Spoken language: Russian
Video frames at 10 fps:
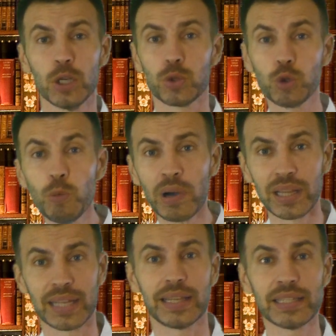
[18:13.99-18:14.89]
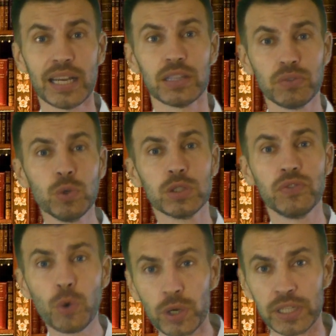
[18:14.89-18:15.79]
Думала нанять двух
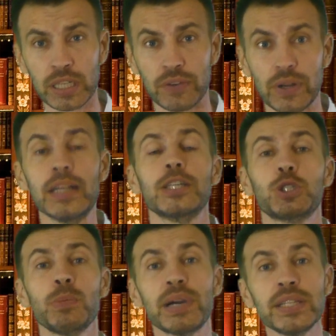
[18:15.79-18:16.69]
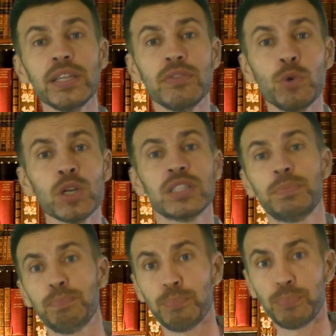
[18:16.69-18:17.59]
дворников, чтобы они его, от...